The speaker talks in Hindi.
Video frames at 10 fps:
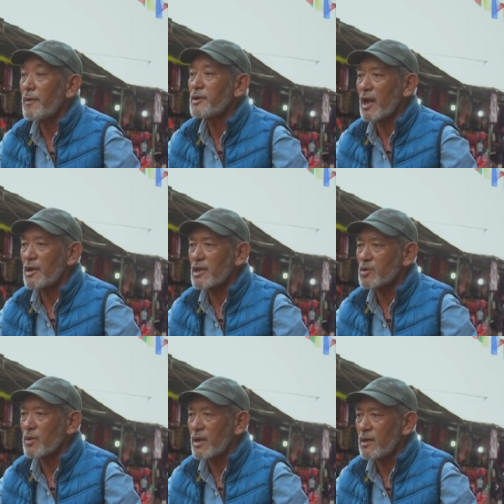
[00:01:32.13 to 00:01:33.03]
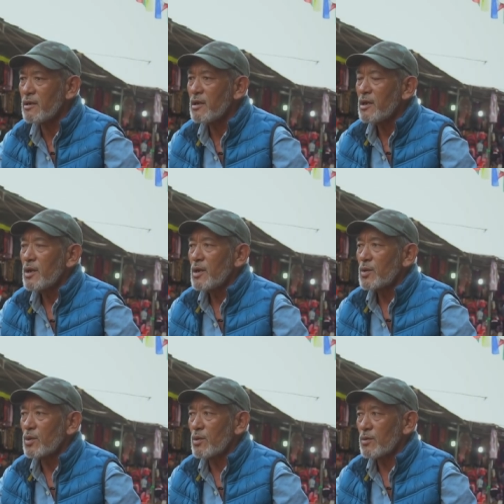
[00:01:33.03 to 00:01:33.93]
फिफ्टी नाइन ईयर्स हो रहे
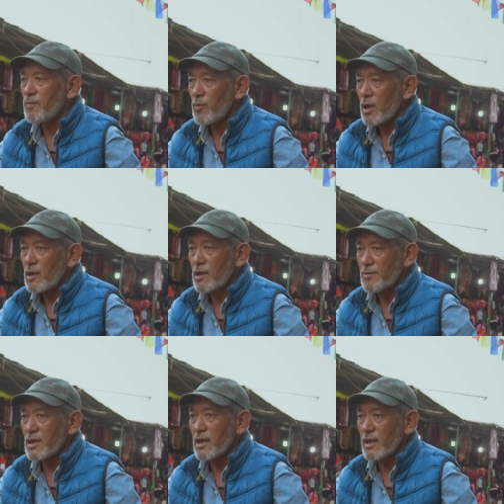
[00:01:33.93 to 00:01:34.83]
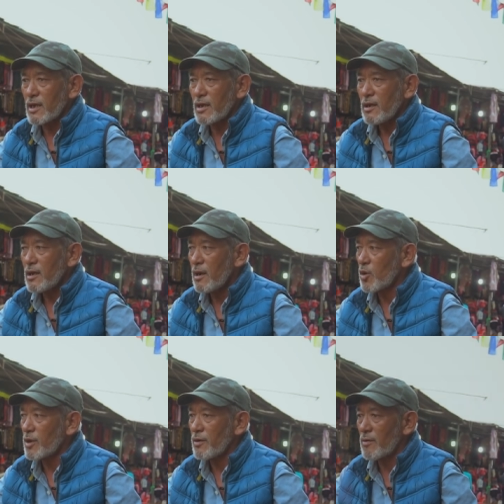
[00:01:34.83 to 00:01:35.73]
हैं तो तब से लेके
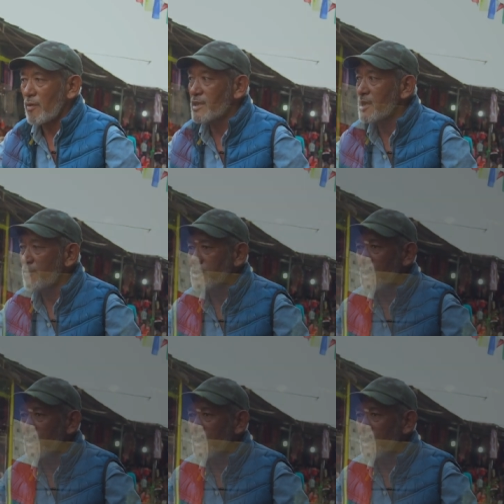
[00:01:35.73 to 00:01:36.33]
हम लोग ये व्यवसाय हम